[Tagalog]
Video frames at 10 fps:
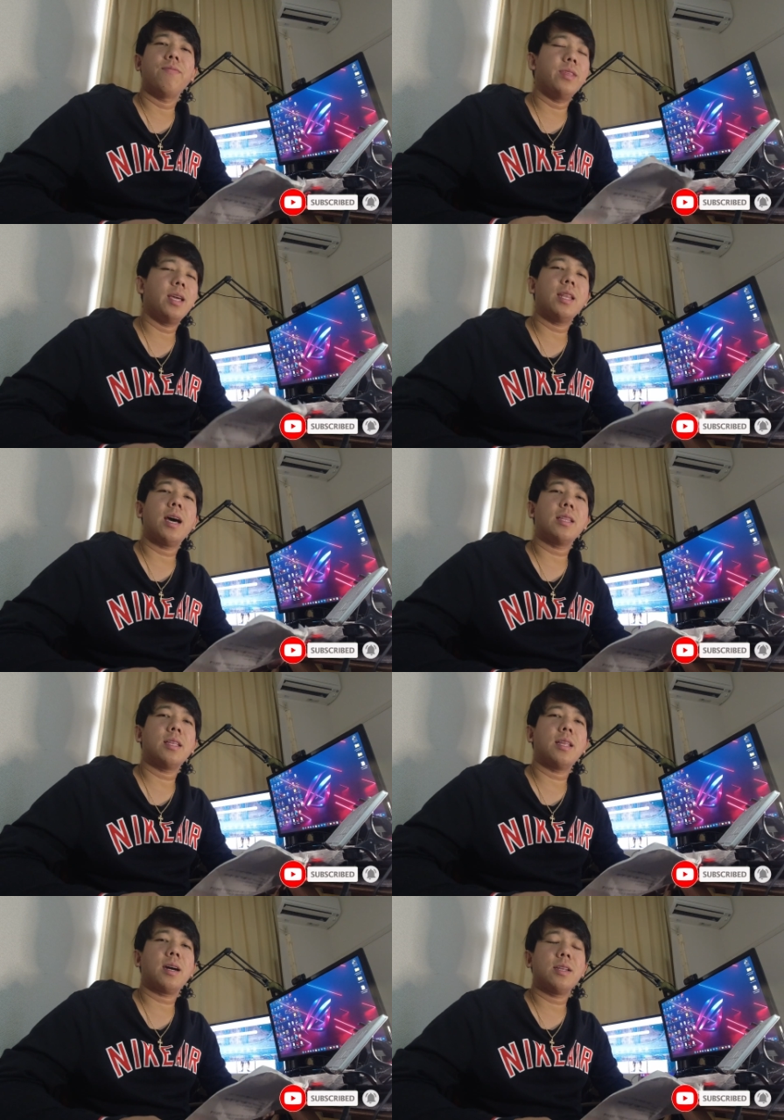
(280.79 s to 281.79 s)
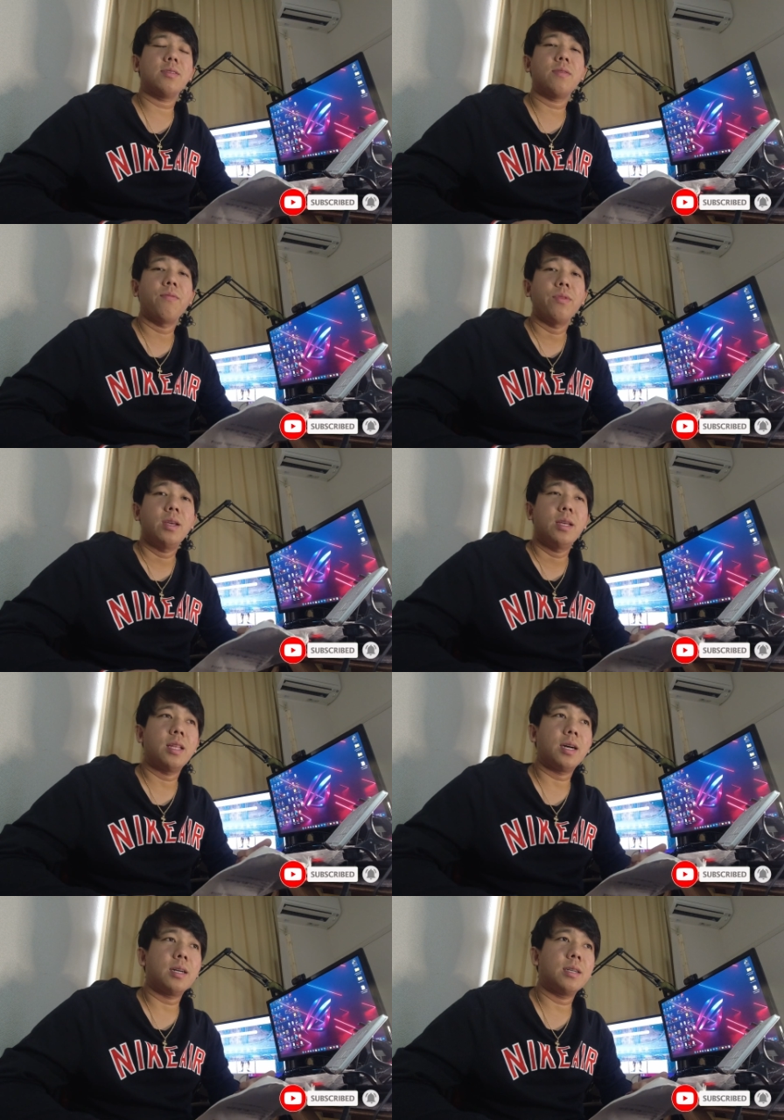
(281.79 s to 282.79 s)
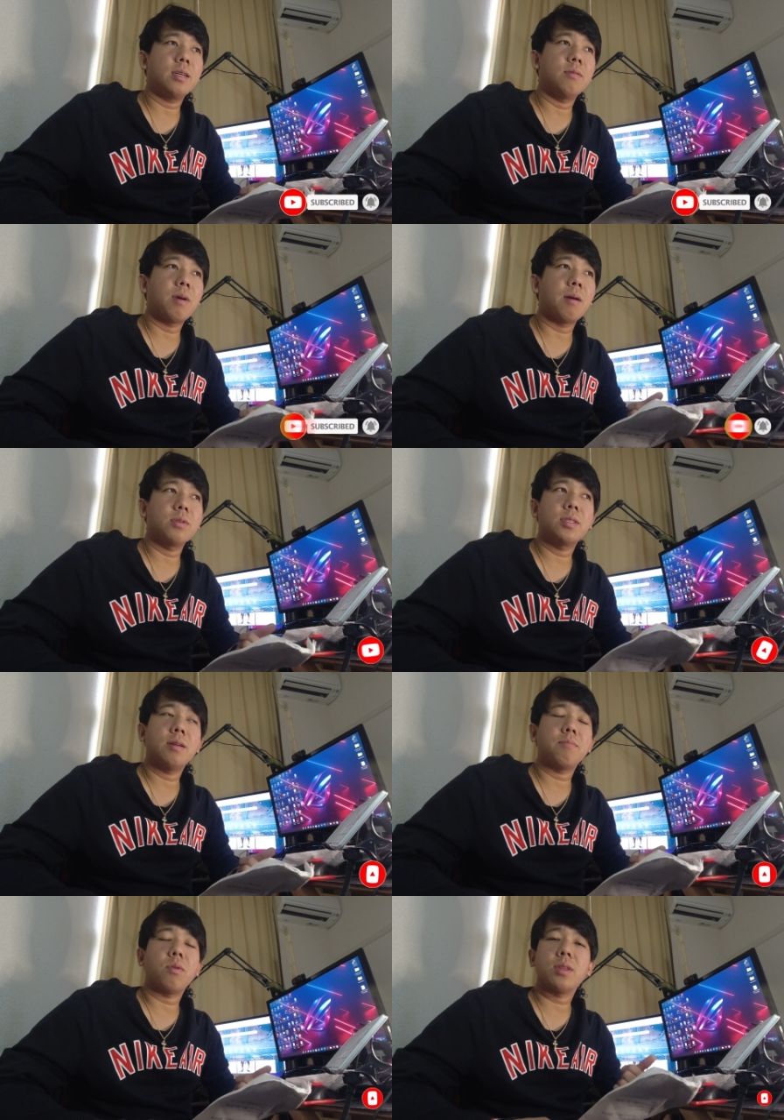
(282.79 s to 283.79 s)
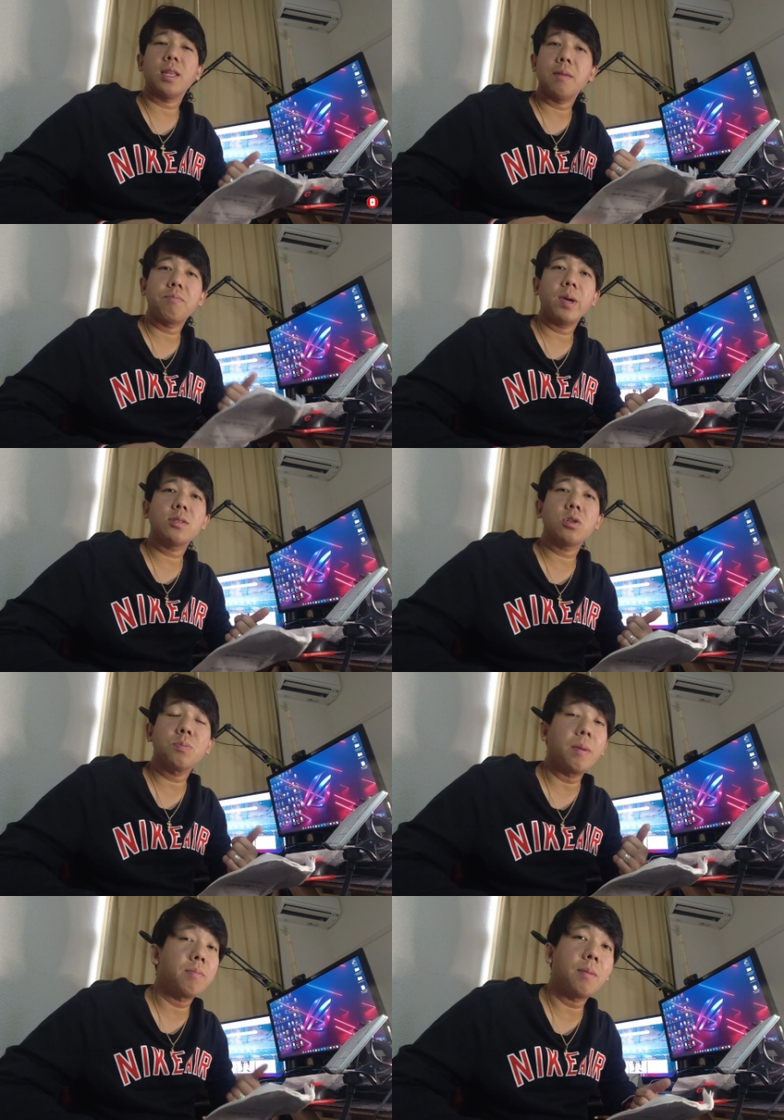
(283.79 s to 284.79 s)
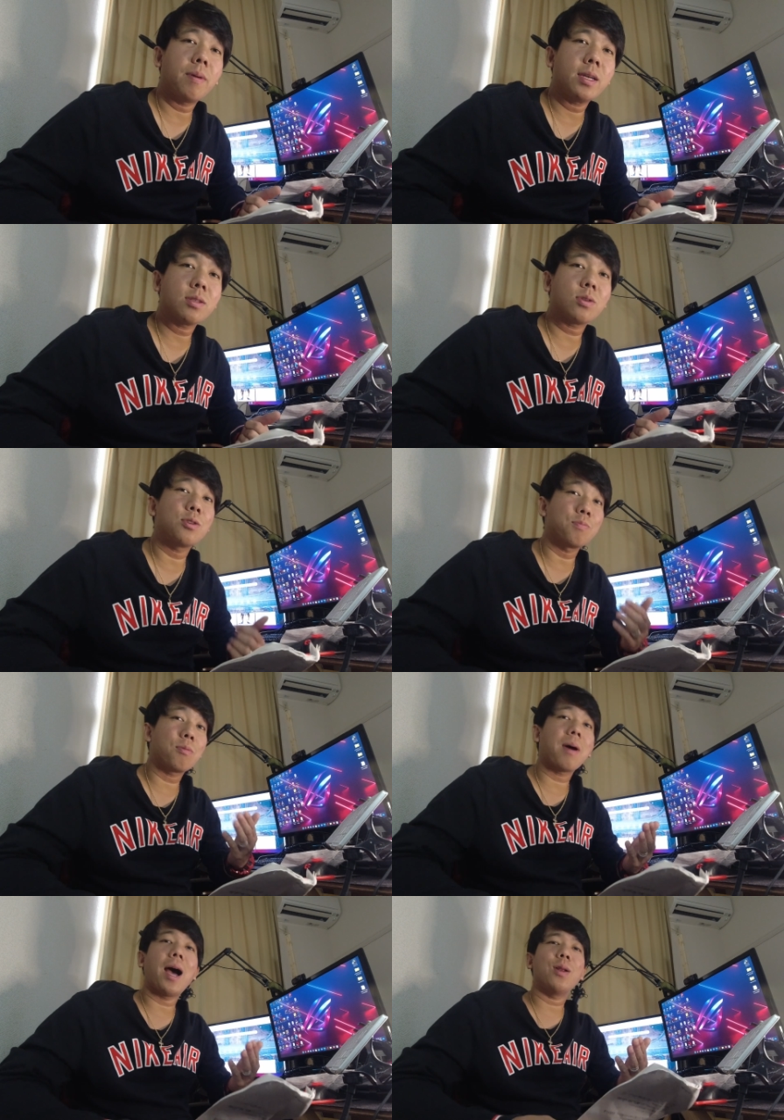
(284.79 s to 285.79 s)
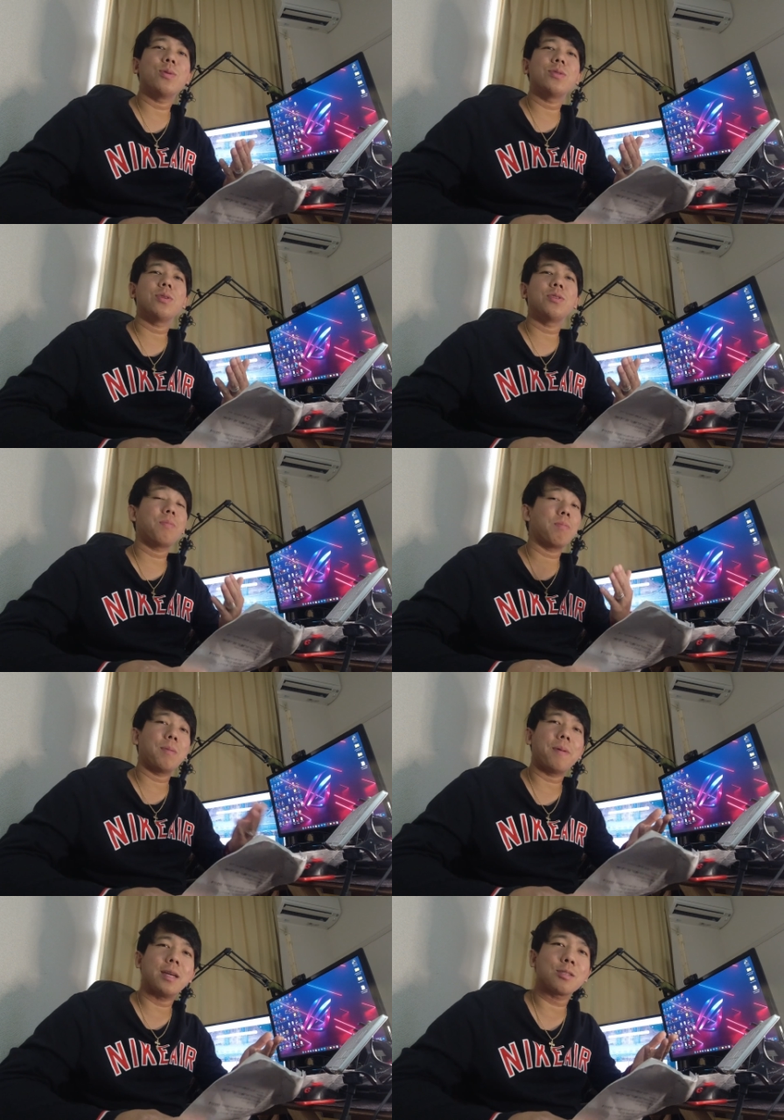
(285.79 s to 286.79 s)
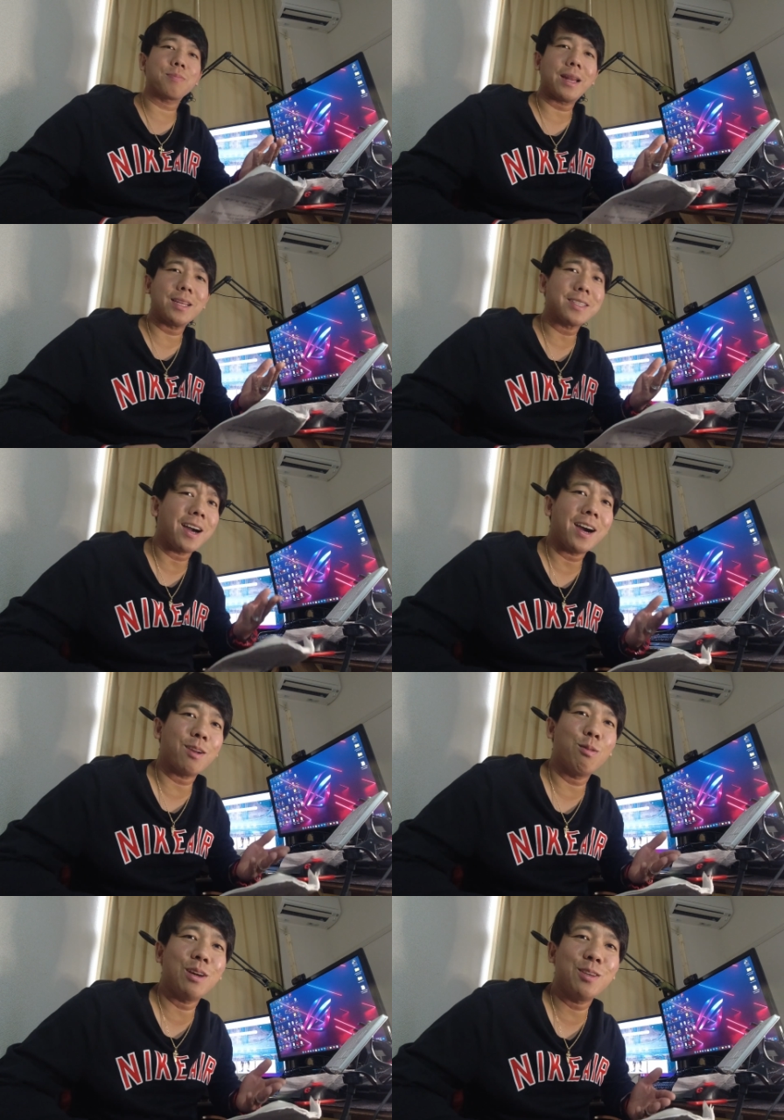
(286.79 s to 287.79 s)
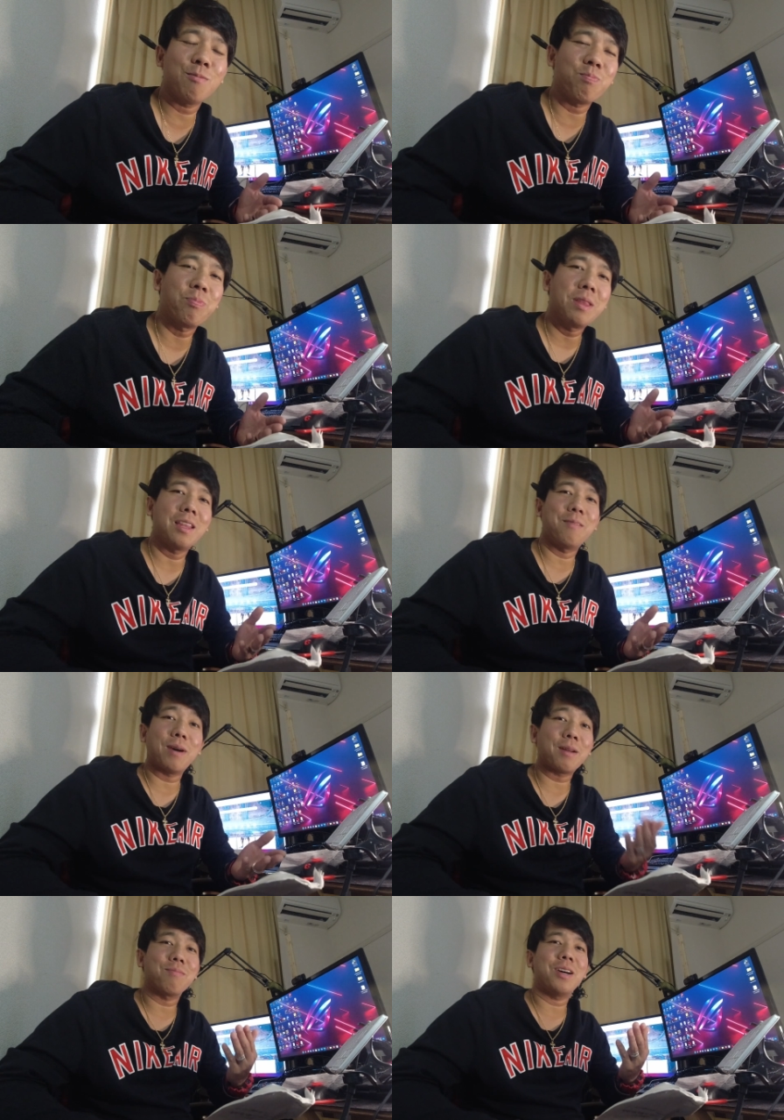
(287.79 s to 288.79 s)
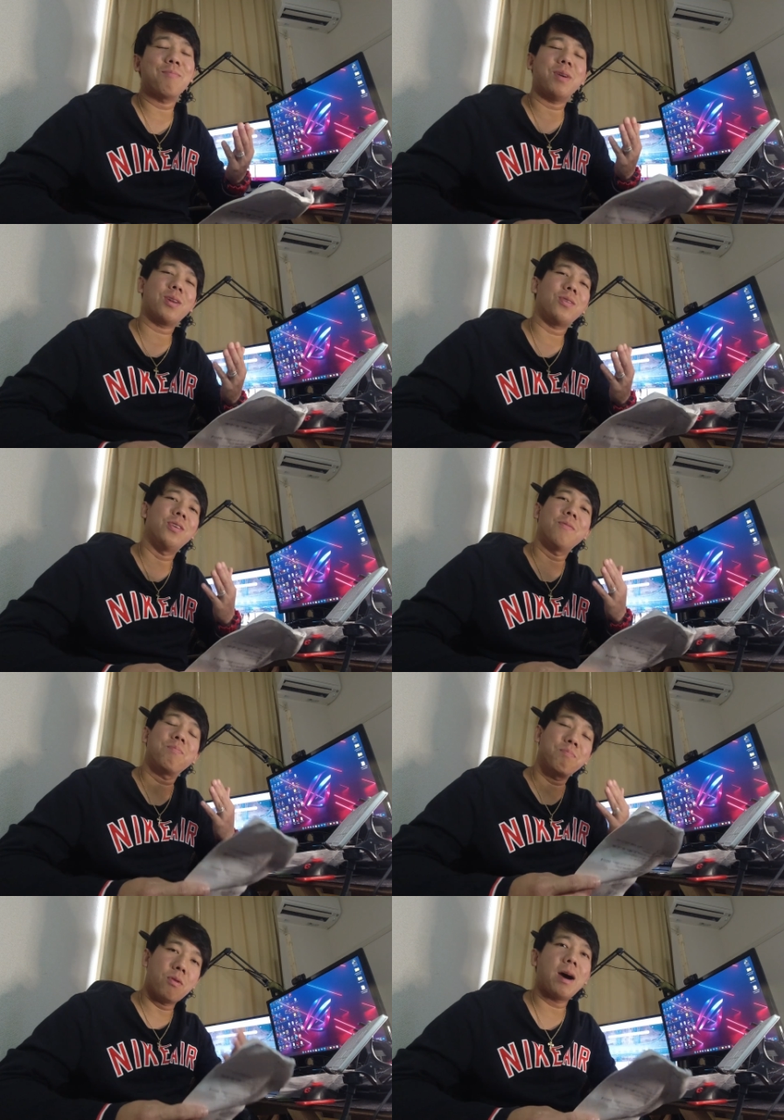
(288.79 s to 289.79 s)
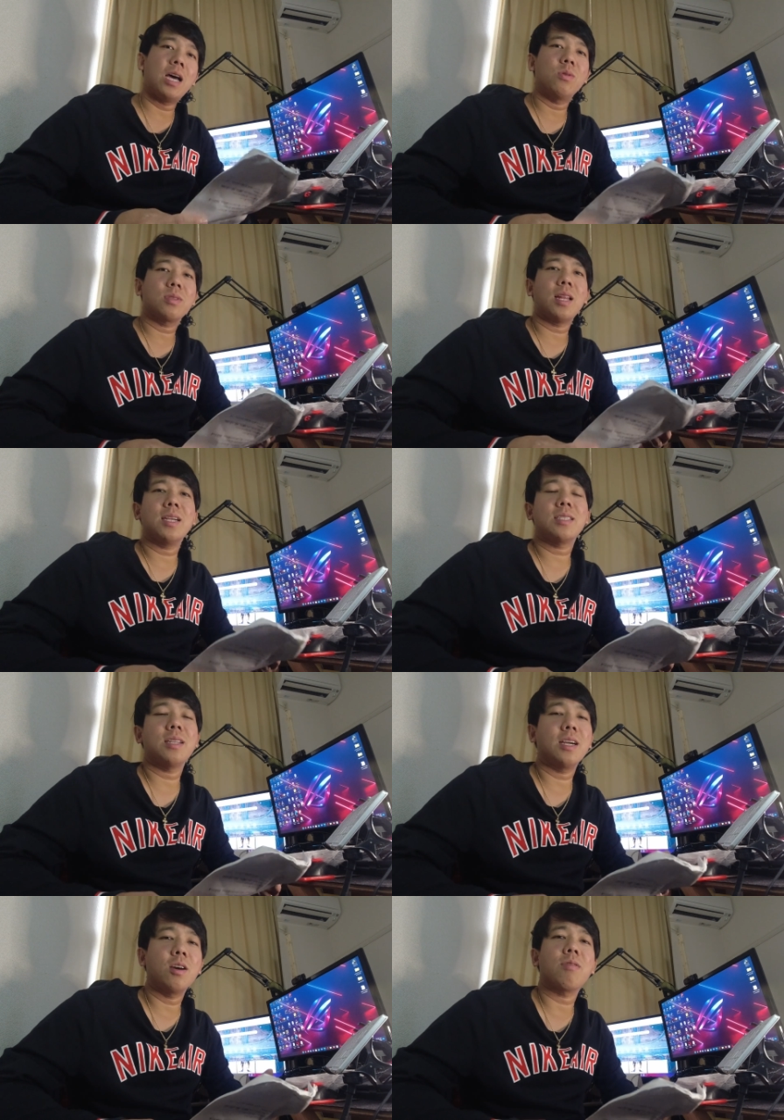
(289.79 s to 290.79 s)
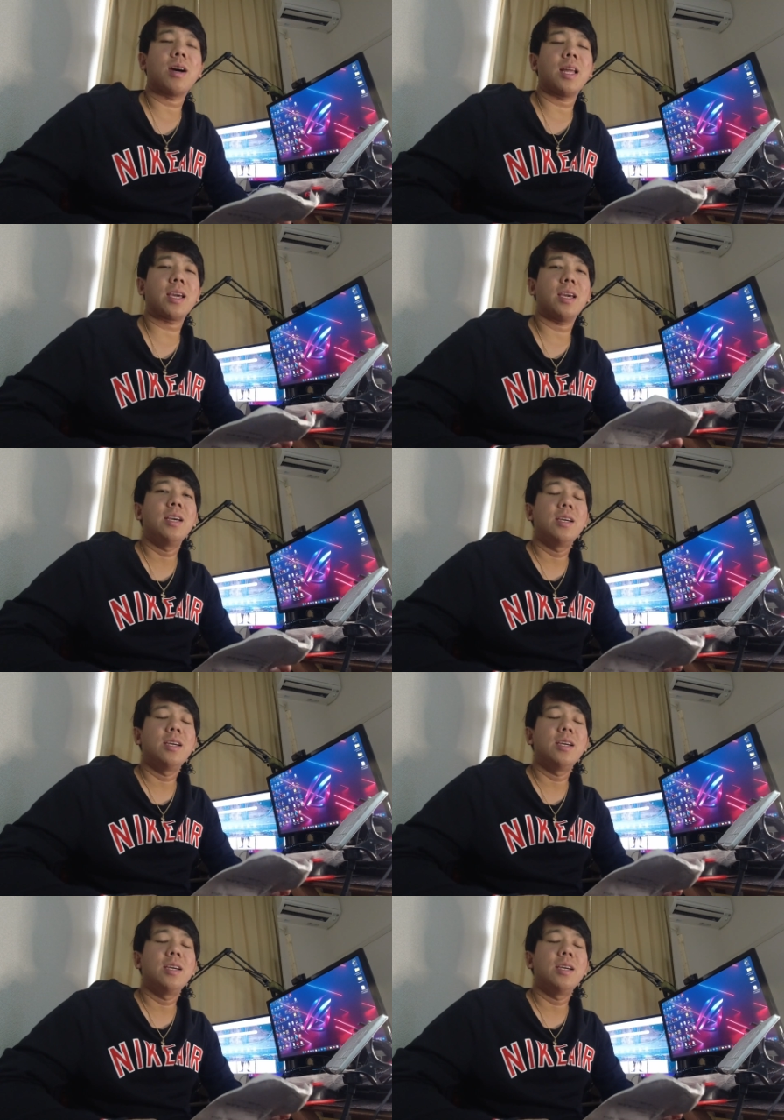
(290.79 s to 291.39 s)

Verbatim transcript: yan natin ng ano nang umabot siya ng 49 pesos, 50 pesos, yung pumalo yun. Yung 50 pesos parang isang araw lang yun nagparamdam pero pumalo talaga siya ng ganong kalaki.